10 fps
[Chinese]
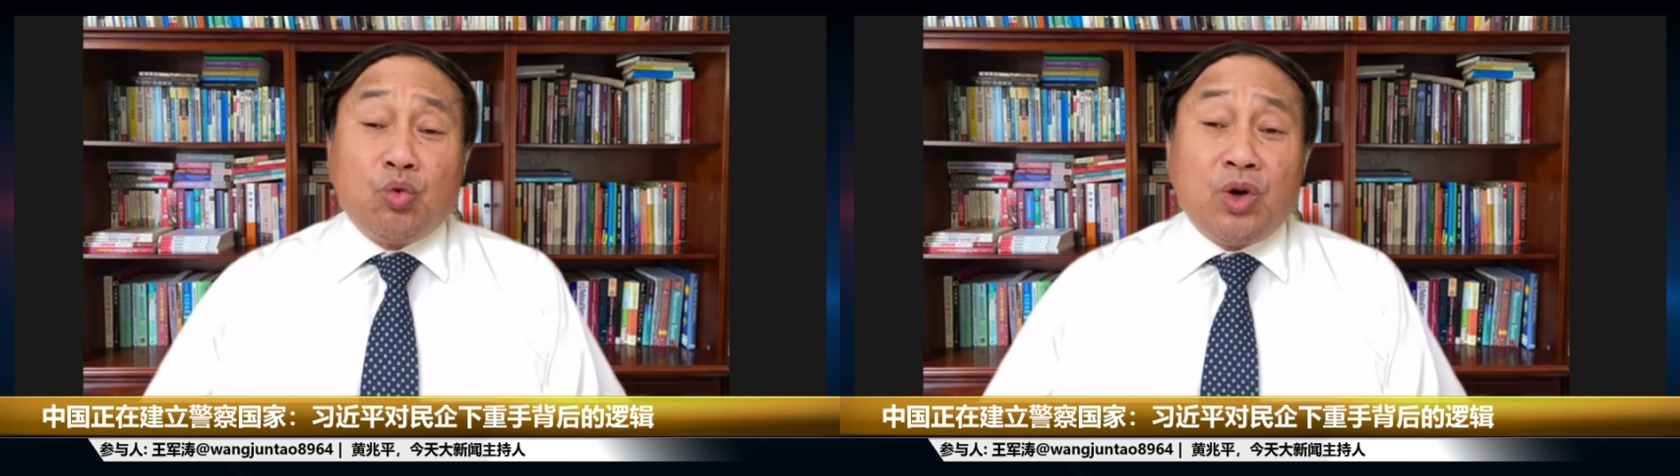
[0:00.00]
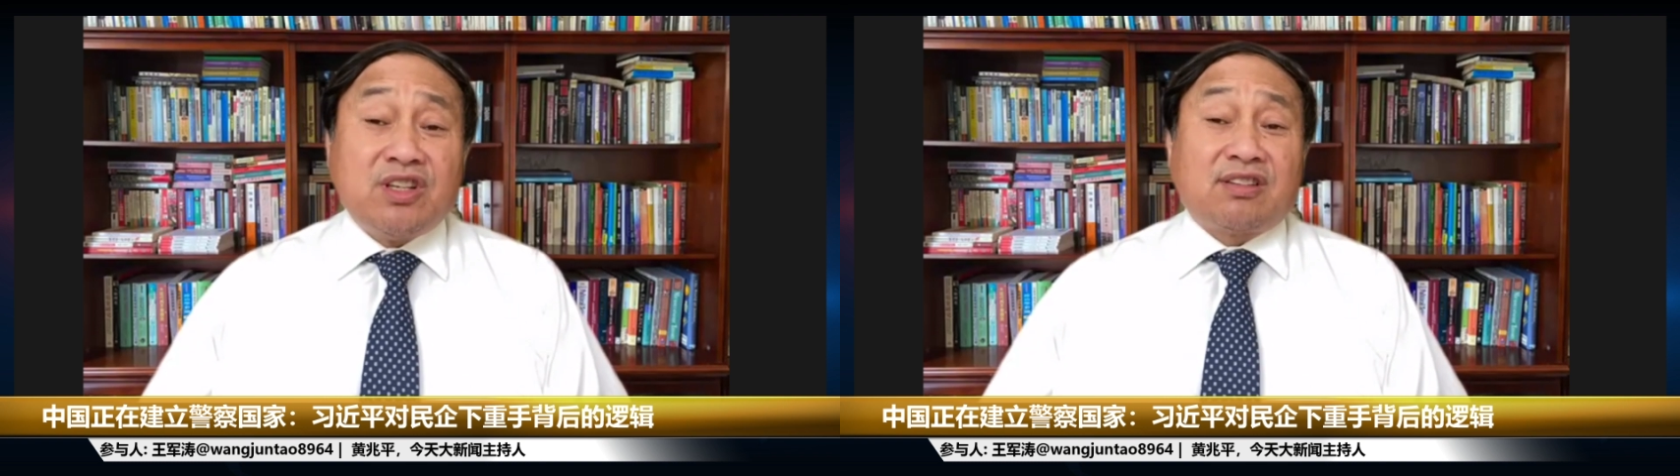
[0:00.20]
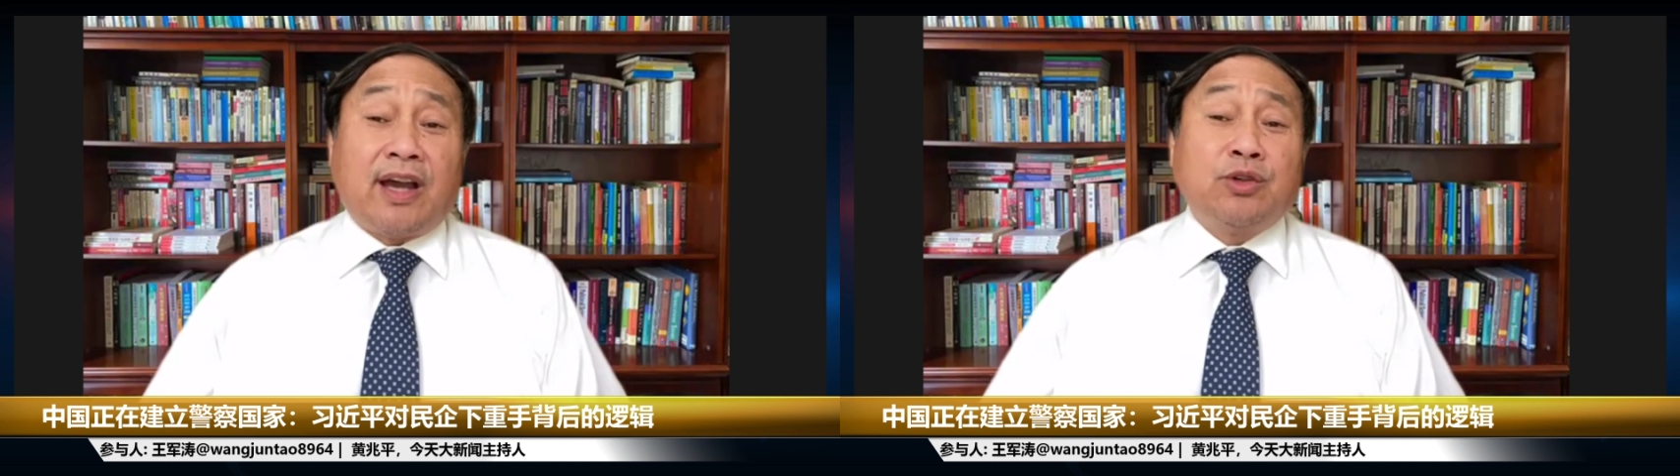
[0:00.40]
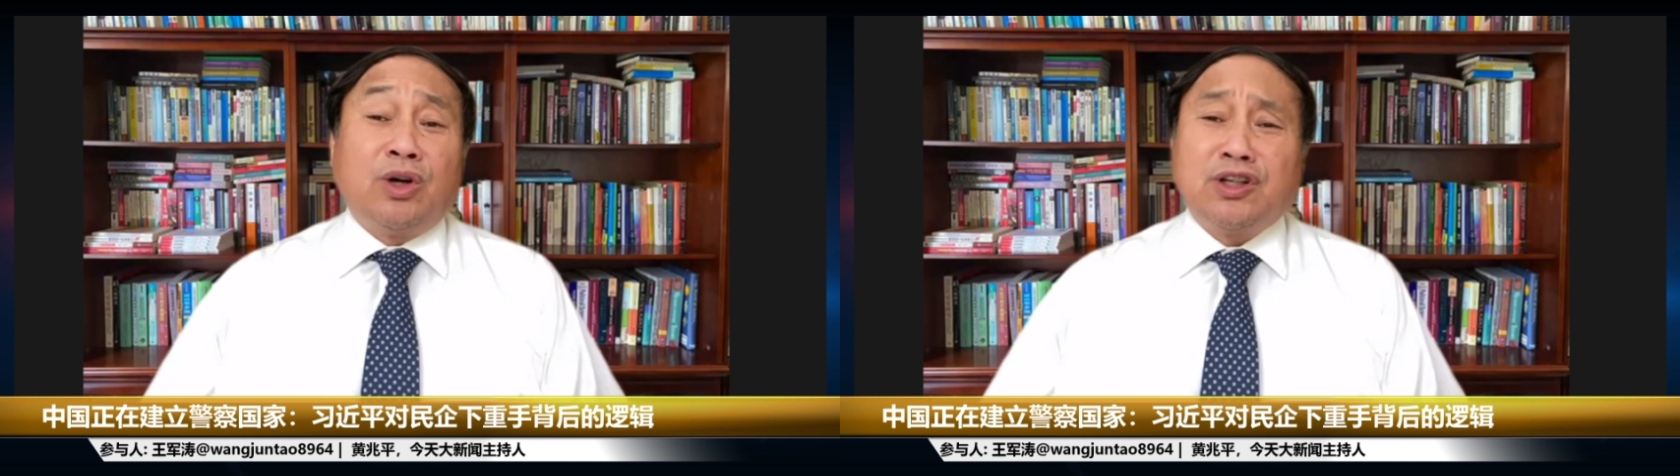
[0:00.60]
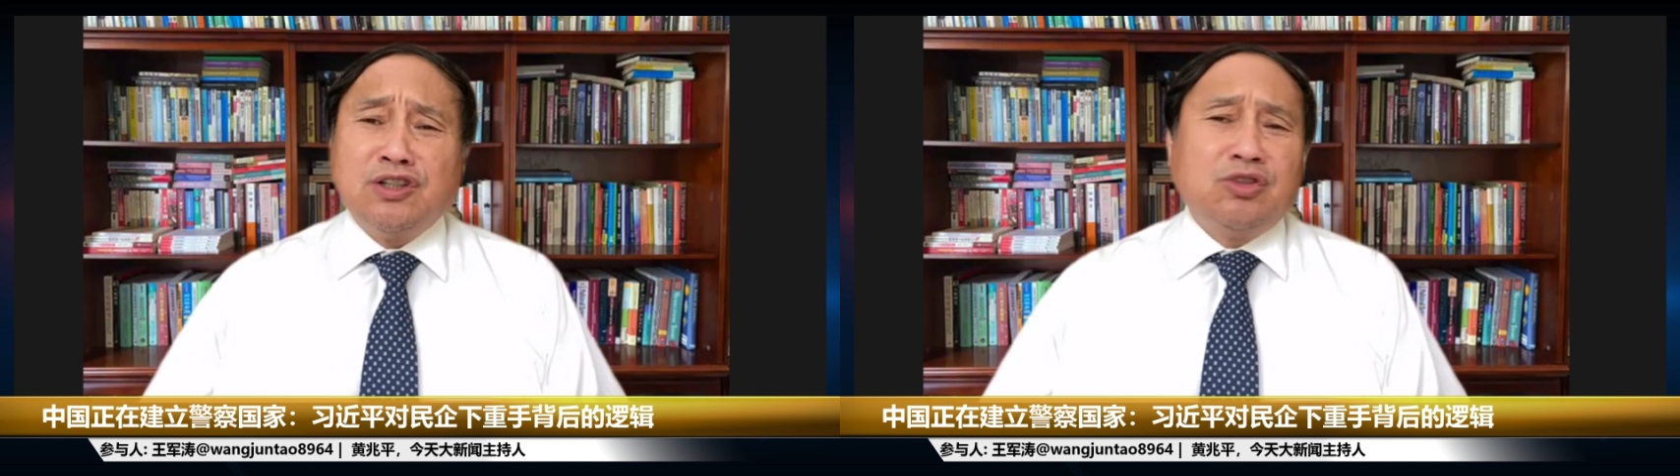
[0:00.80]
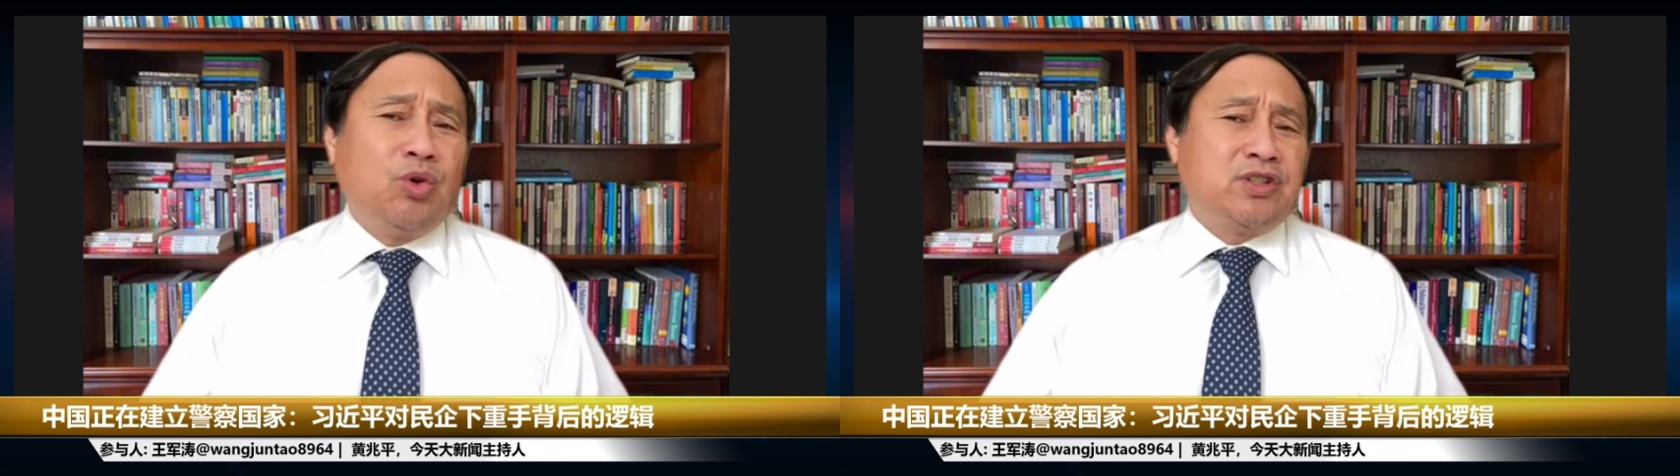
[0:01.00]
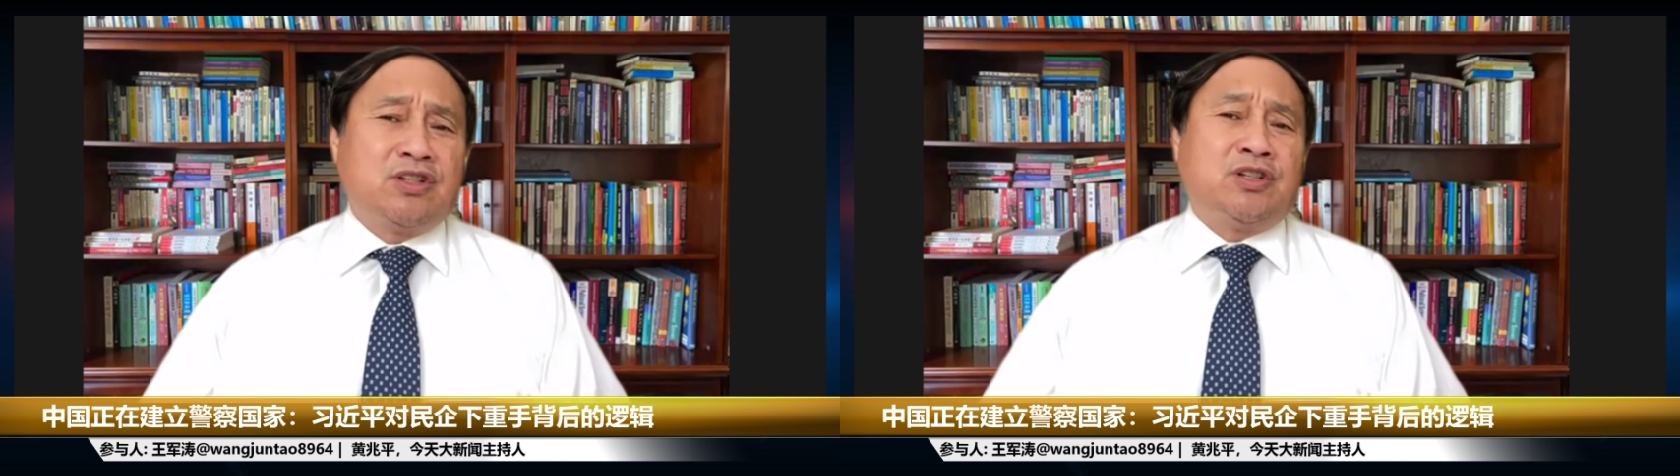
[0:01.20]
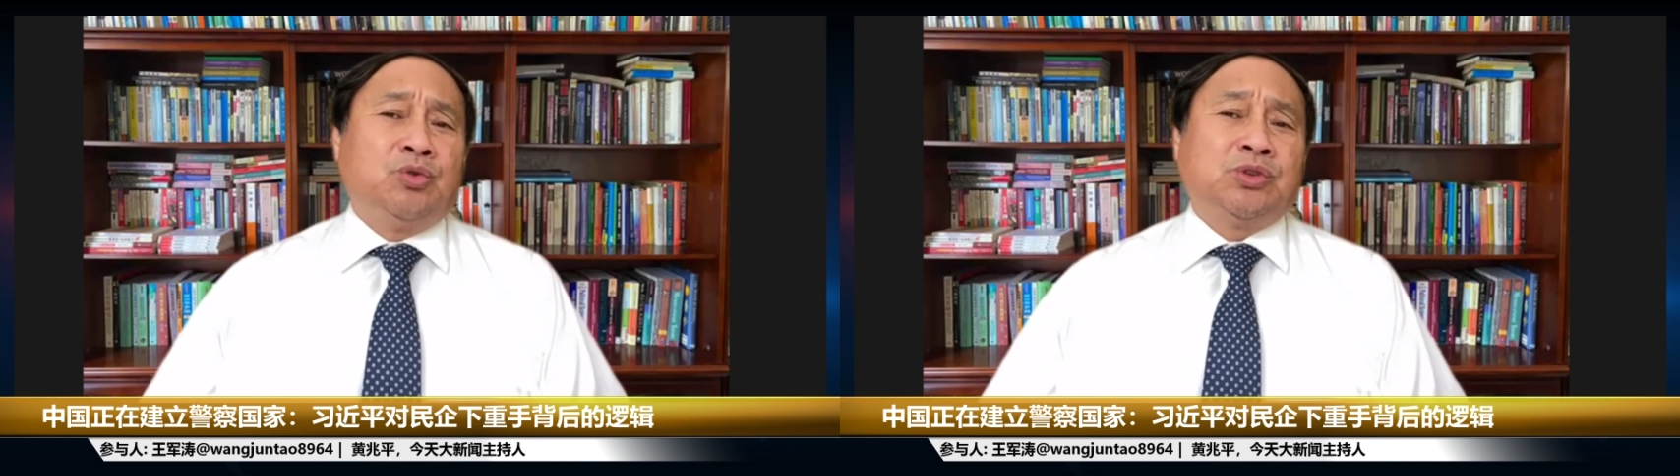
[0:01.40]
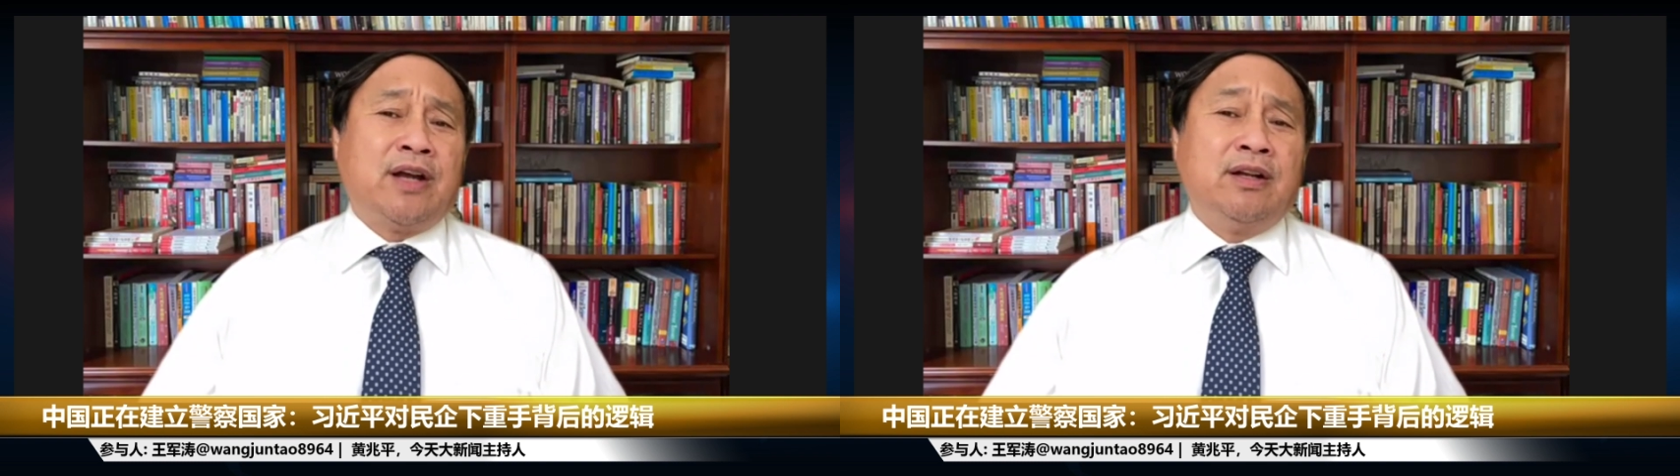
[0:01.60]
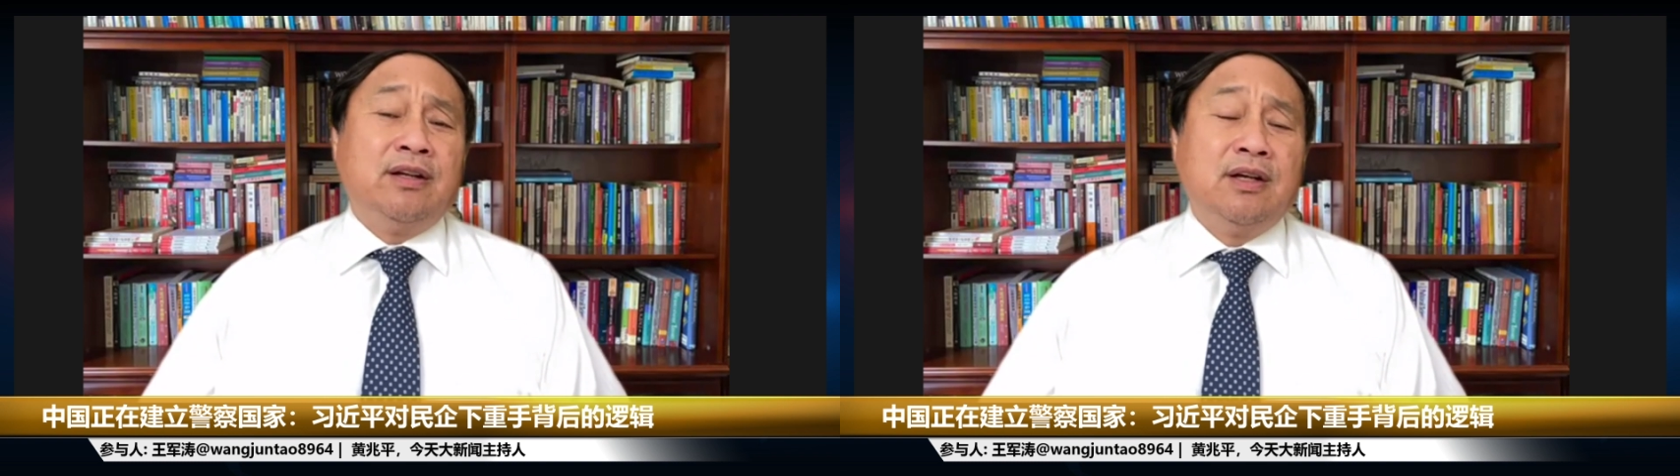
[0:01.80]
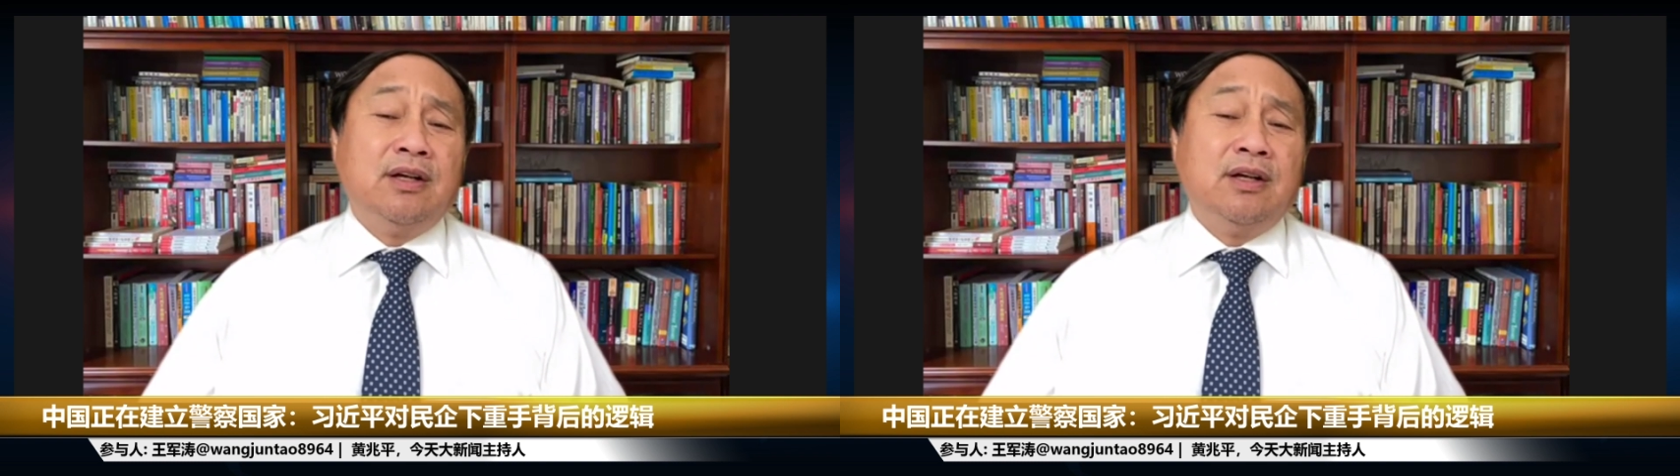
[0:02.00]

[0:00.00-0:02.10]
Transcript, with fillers: 国际财团更多，其实犹太人